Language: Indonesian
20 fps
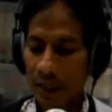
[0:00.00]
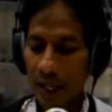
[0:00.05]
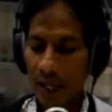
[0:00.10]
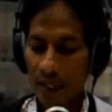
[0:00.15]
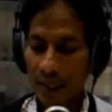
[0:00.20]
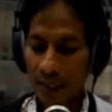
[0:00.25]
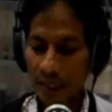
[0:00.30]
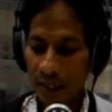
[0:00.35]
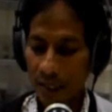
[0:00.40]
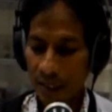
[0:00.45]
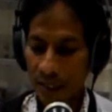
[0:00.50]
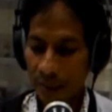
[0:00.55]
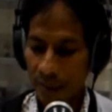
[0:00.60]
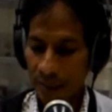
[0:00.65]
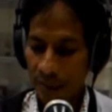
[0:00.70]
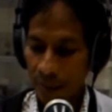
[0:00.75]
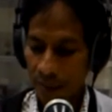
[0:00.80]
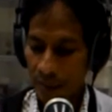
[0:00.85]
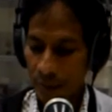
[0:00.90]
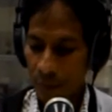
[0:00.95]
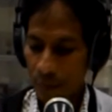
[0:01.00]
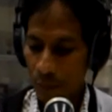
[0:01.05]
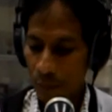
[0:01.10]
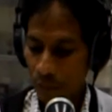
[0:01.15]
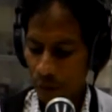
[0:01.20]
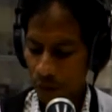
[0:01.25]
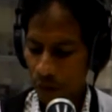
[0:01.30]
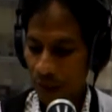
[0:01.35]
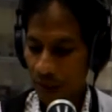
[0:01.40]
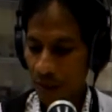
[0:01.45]
ada kalanya kita
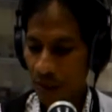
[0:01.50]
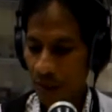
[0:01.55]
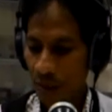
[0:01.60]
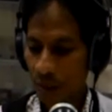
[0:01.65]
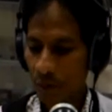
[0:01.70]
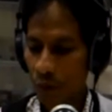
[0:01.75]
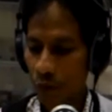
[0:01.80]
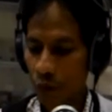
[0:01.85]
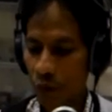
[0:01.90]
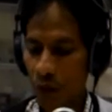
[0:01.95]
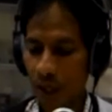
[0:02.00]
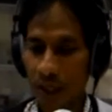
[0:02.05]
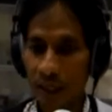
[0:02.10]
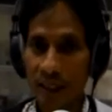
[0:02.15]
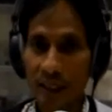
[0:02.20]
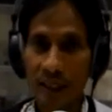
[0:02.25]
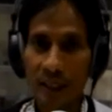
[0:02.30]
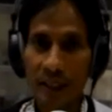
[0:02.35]
memberontak terhadap Tuhan,